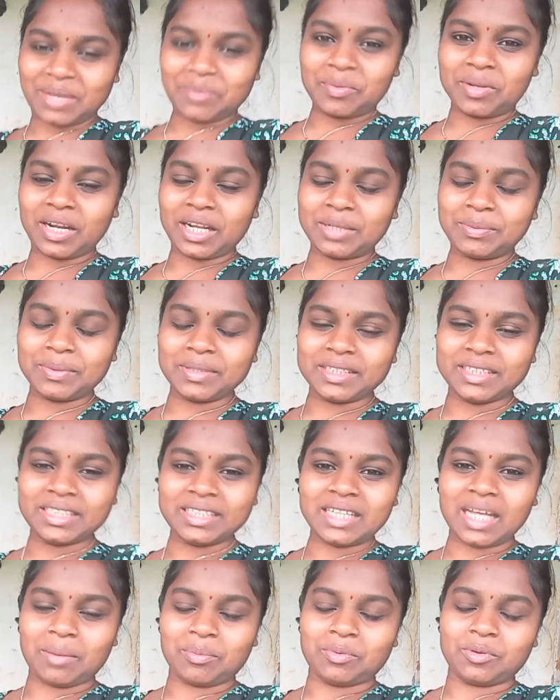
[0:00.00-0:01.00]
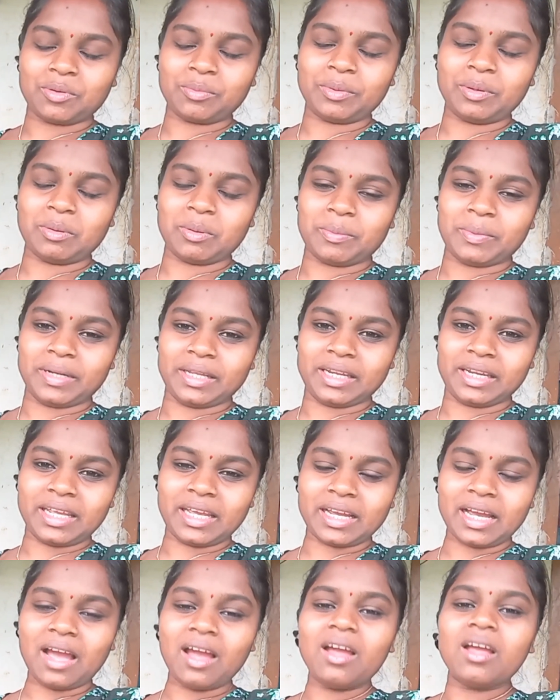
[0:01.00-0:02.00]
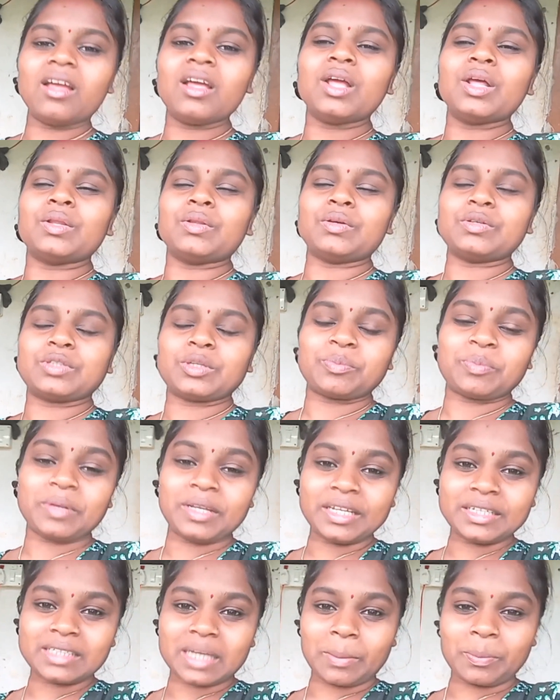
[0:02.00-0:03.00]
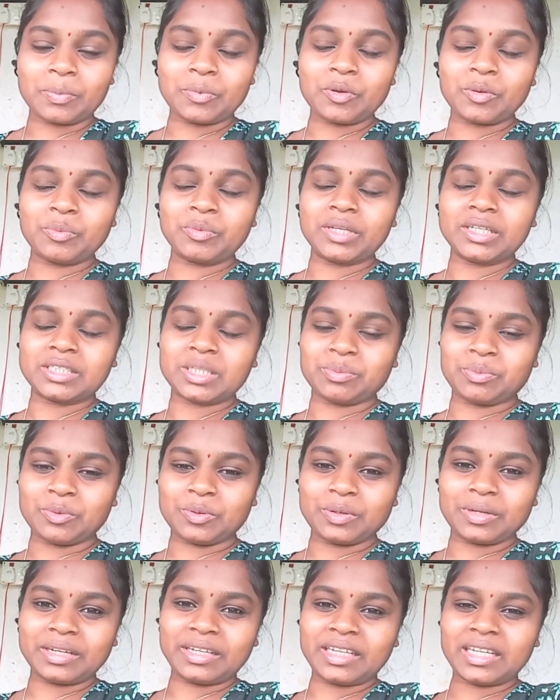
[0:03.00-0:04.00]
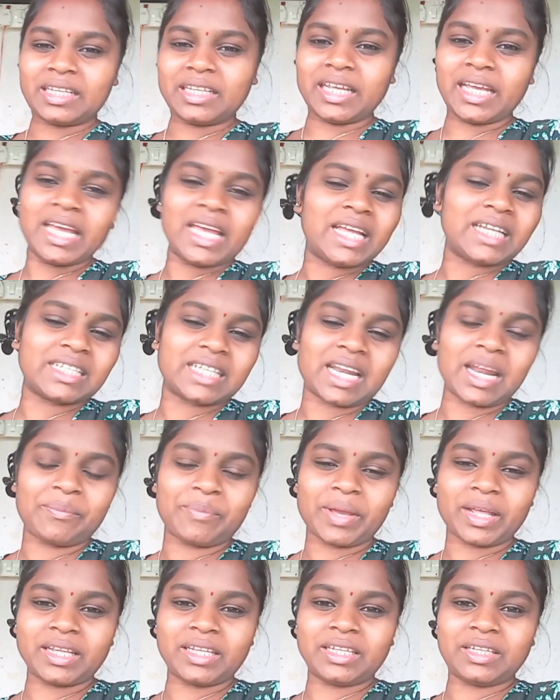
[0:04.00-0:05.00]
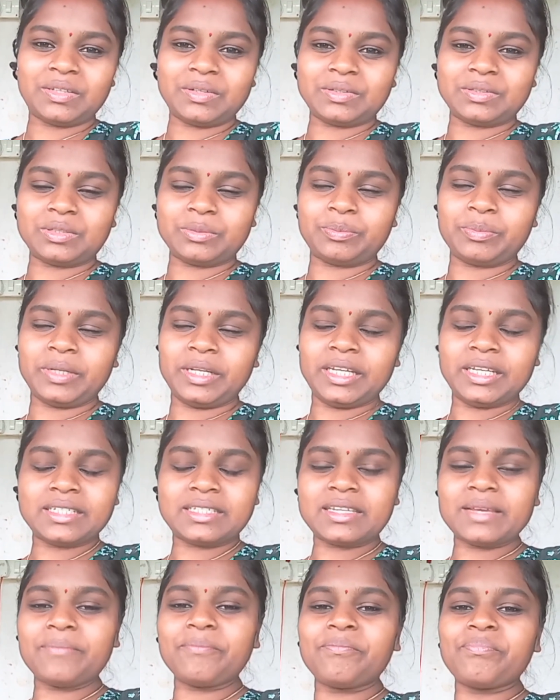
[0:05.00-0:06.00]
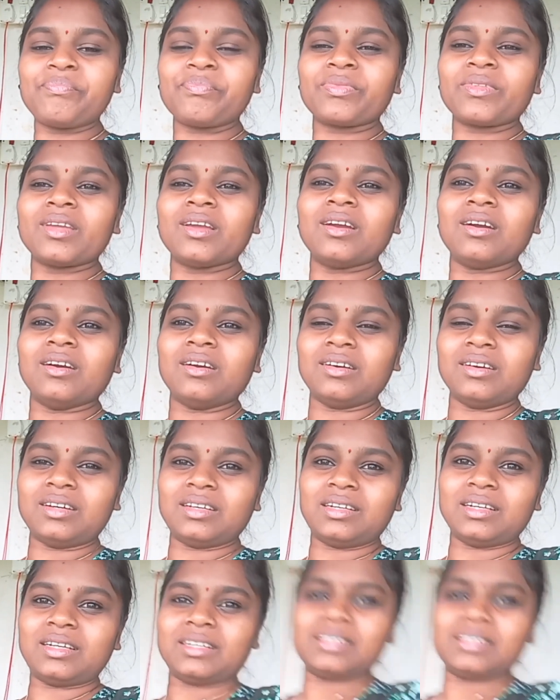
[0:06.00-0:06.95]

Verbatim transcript: हैं मेरे हस्बैंड जी तो आप लोग वीडियो में बने रहिएगा दोस्तों प्लीज़ आप लोग मुझे सपोर्ट किए ढेर सारा क्या दीजिए दोस्तों प्लीज़ और